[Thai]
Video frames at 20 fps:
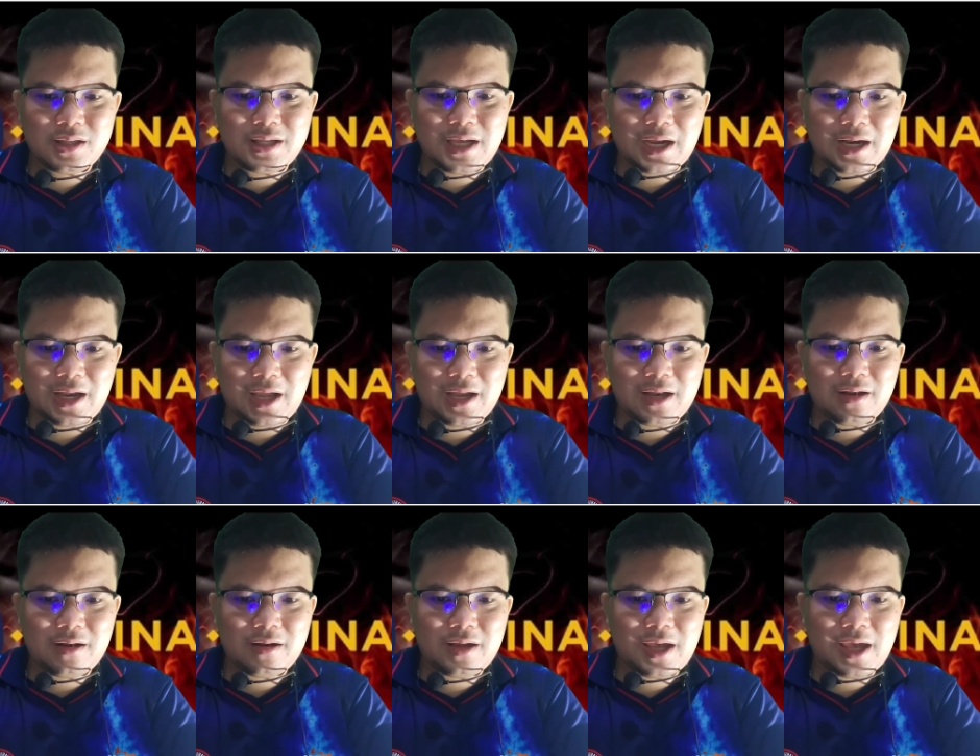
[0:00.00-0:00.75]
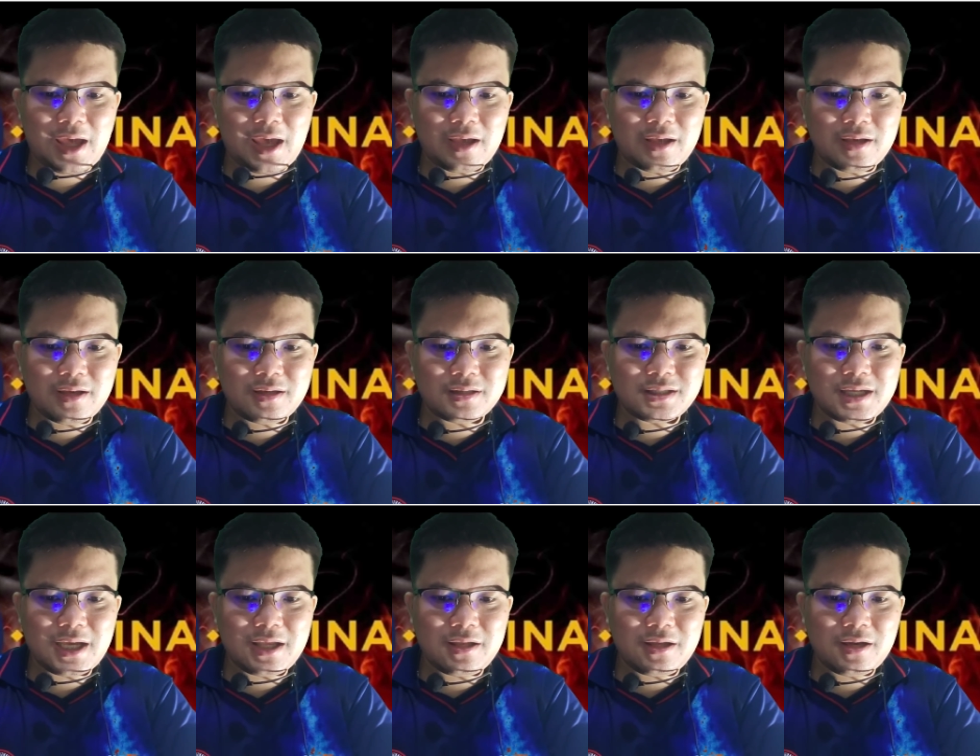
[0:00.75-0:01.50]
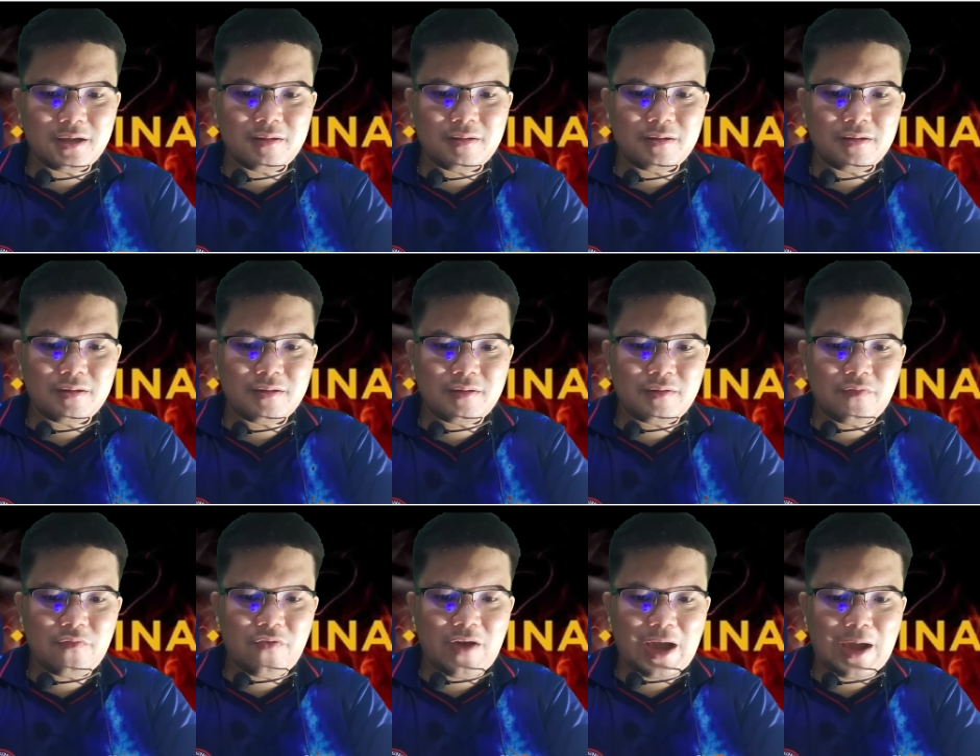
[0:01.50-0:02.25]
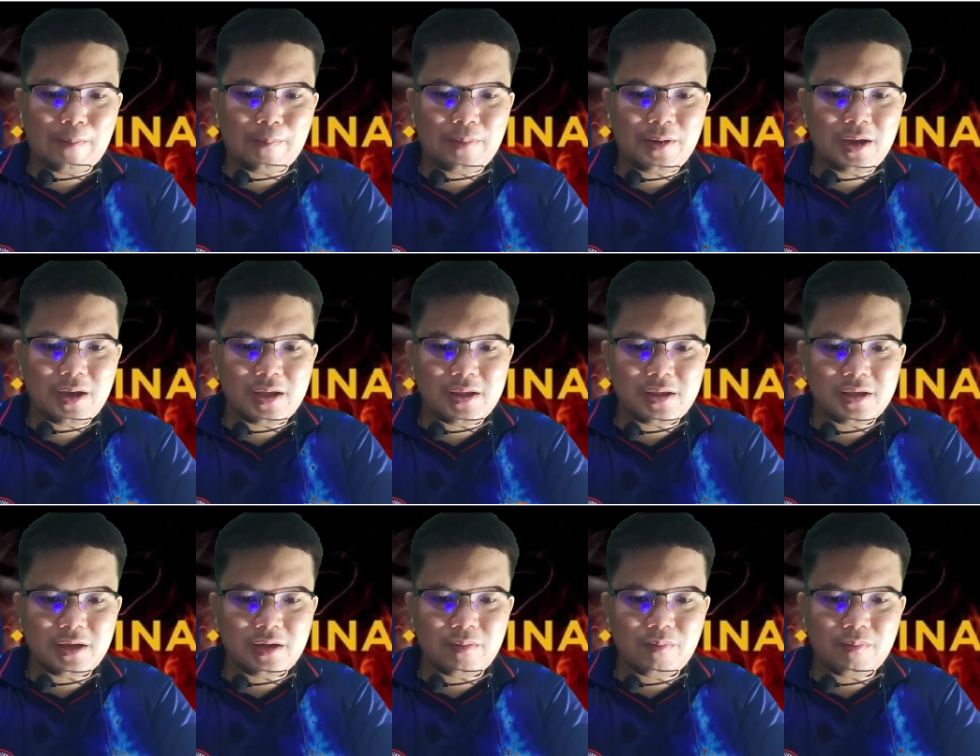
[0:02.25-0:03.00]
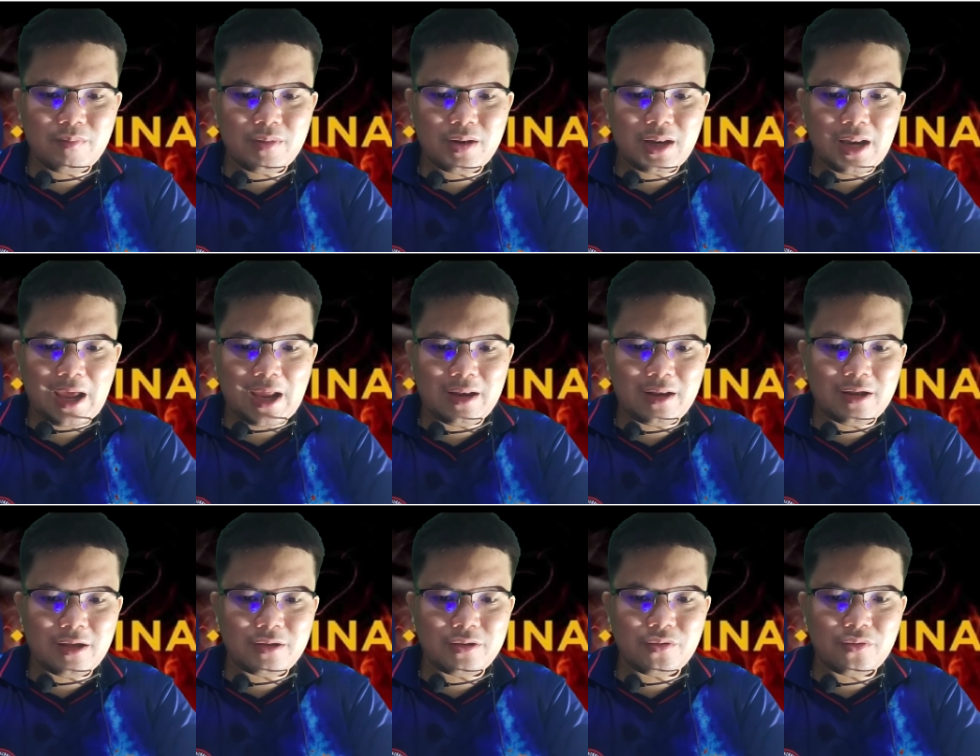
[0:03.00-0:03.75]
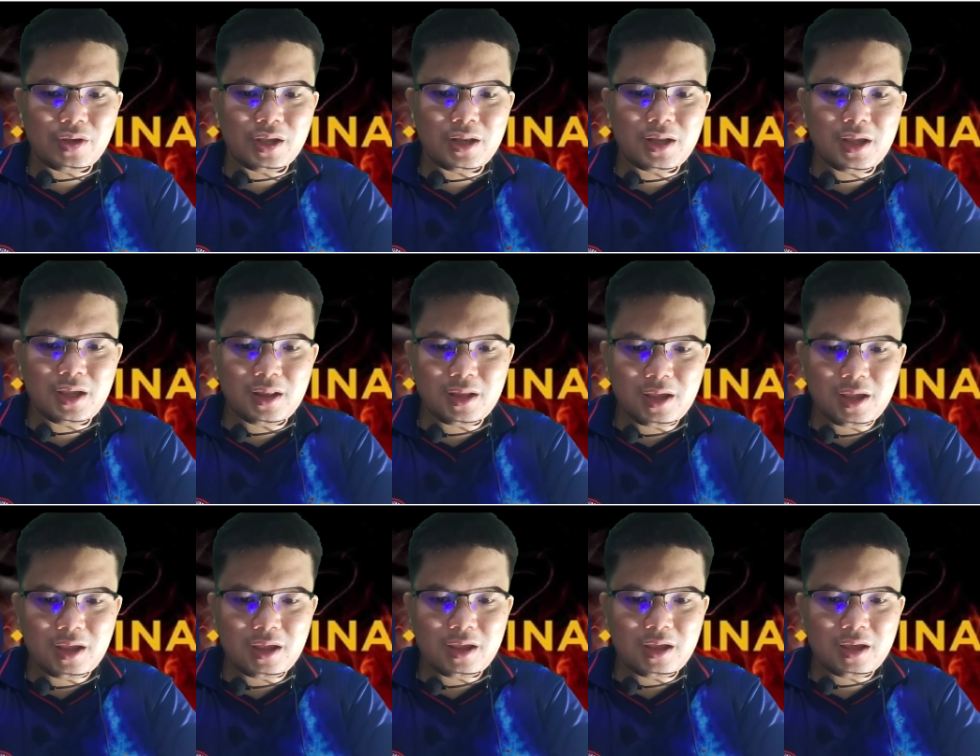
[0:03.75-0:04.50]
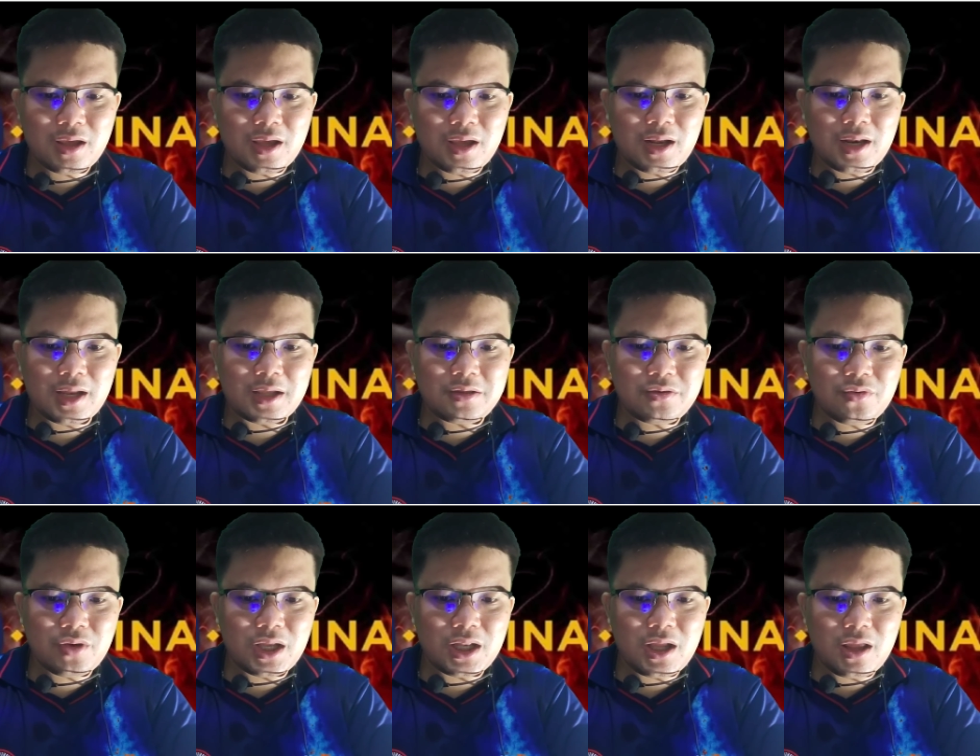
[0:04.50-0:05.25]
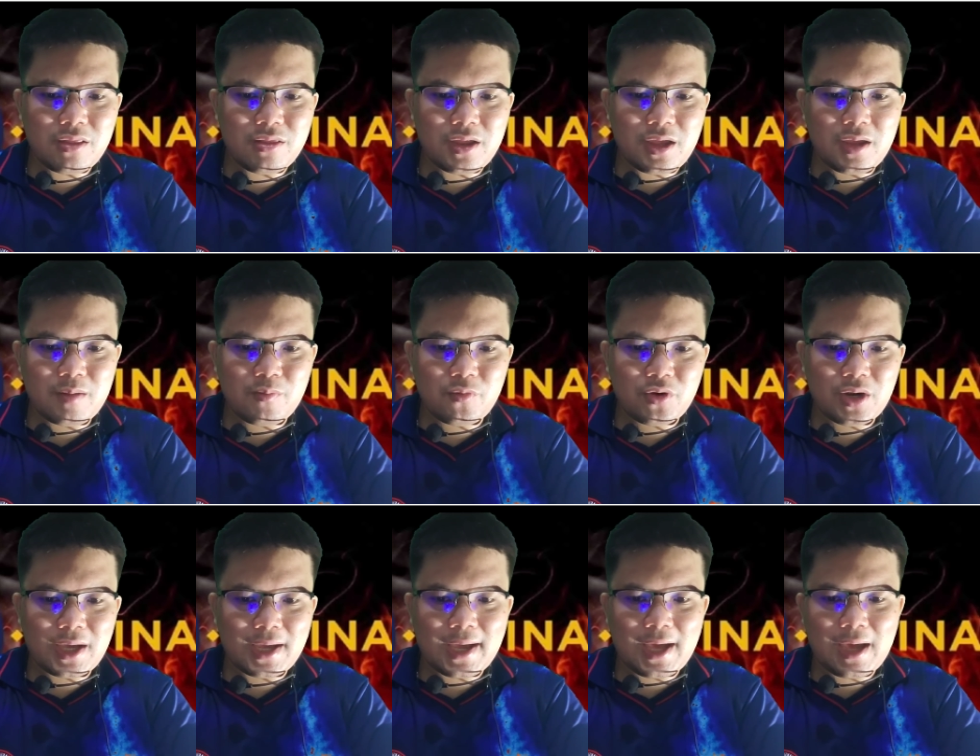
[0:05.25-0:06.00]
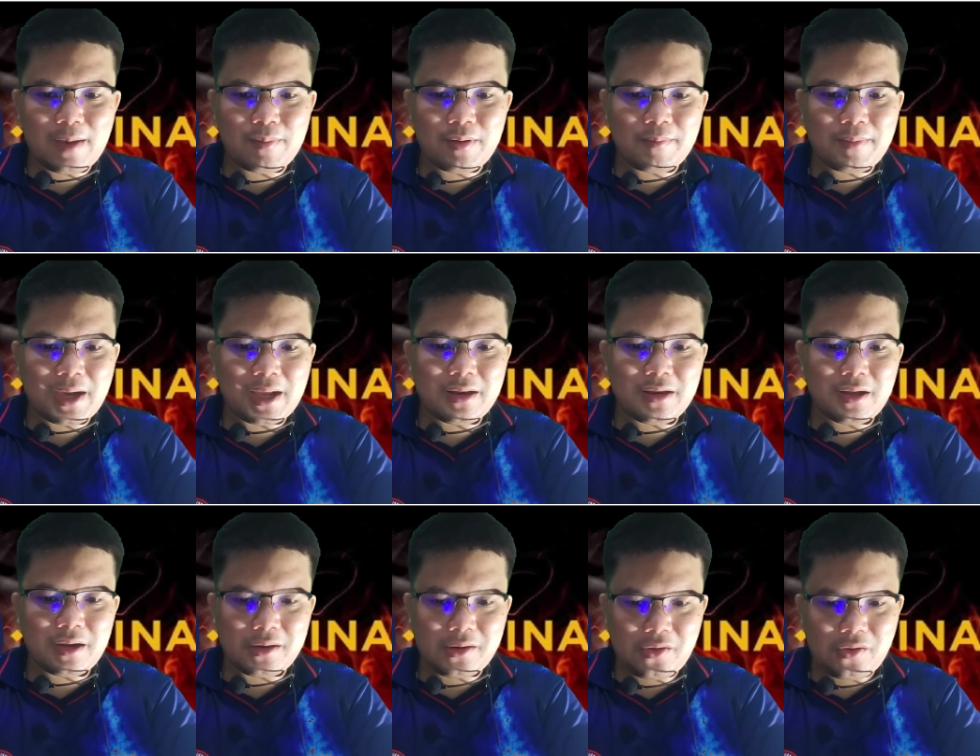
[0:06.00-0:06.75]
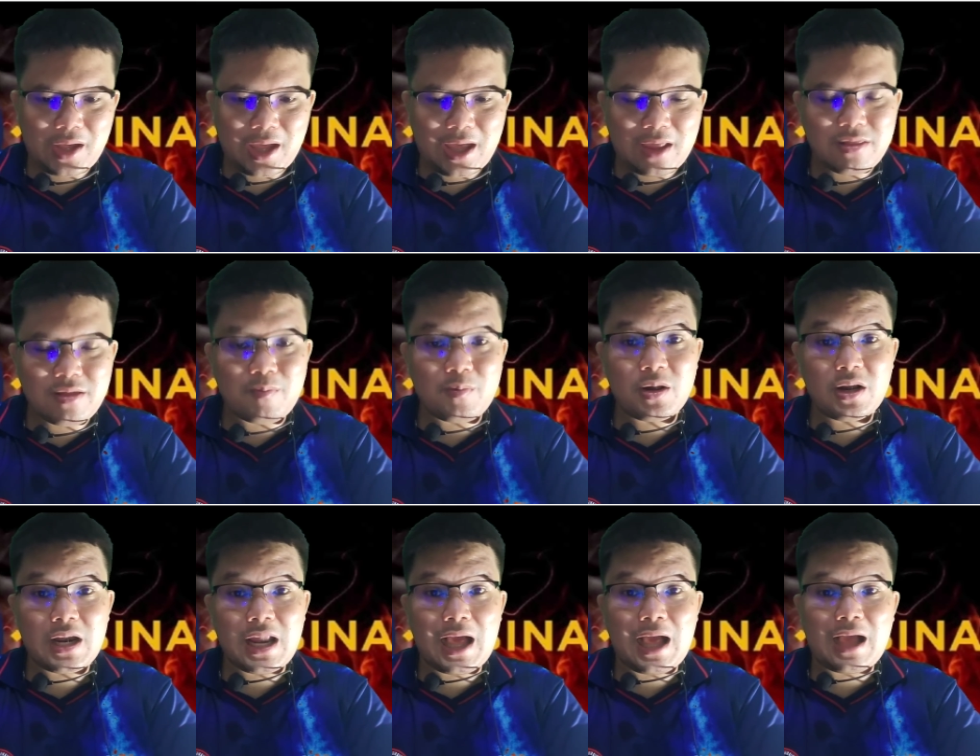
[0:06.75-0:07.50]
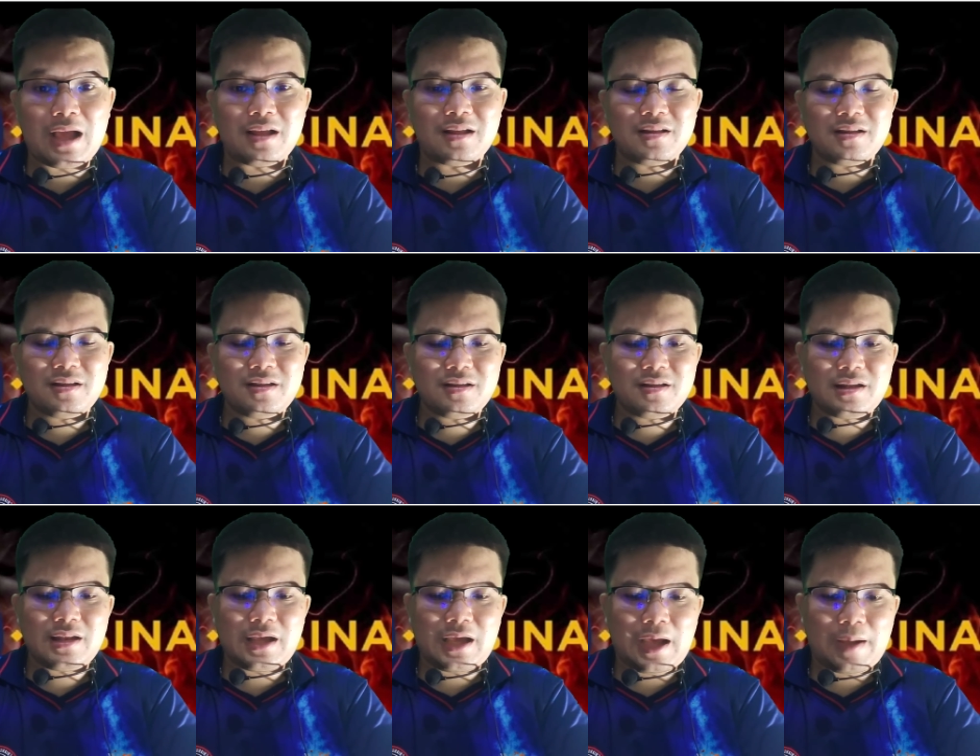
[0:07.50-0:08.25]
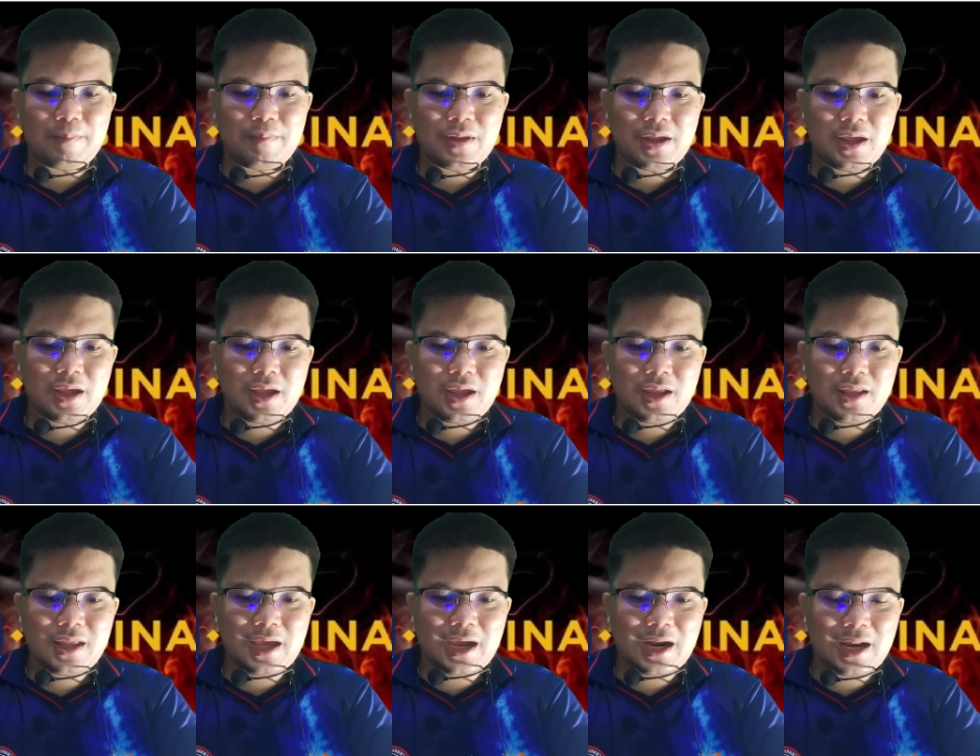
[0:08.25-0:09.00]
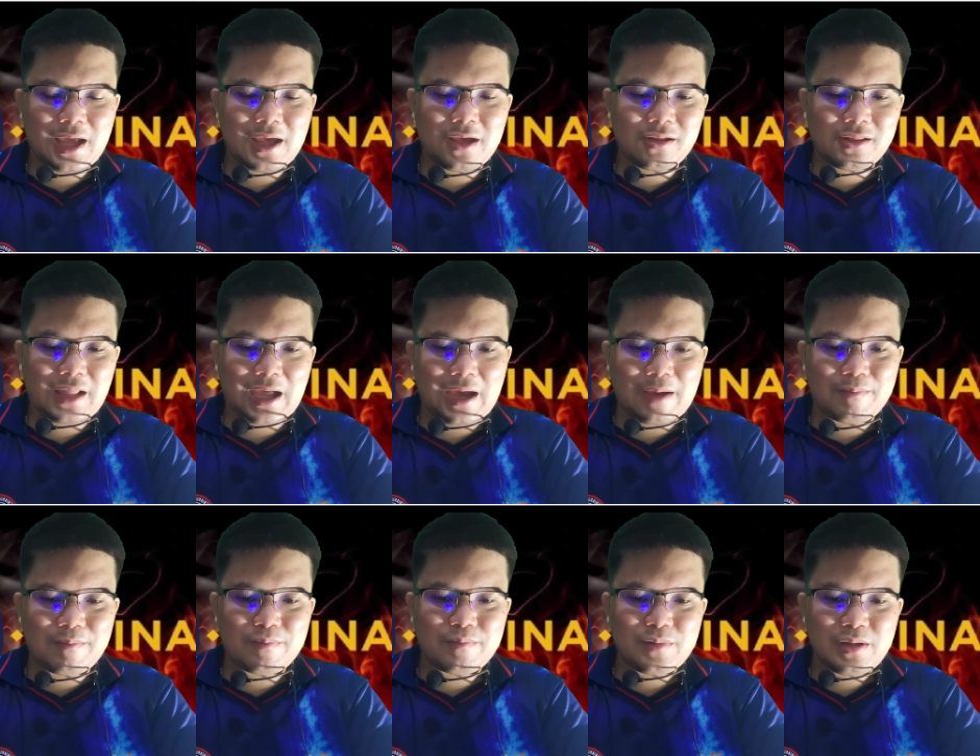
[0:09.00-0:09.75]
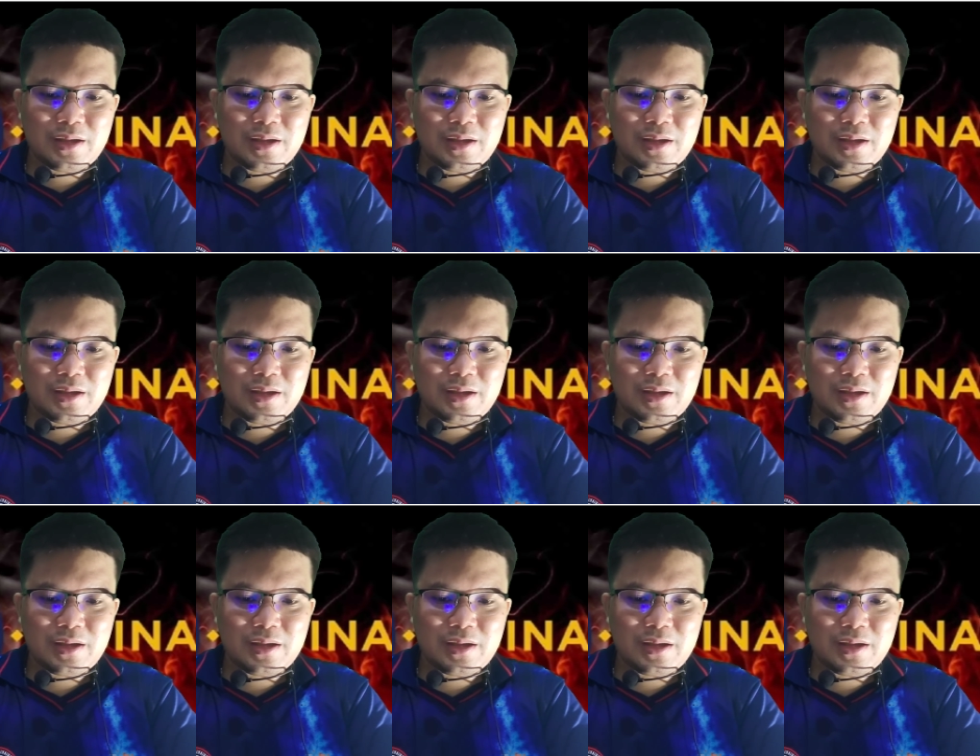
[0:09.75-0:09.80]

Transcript: จากนั้นแฮกเกอร์ใช้เงินฝากเพื่อยืมและดึง ยู เอส ดี ที และ ยู เอส ดี ซี มูลค่าประมาณหนึ่งร้อยห้าสิบดอลลาร์นะครับอย่างไรก็ตาม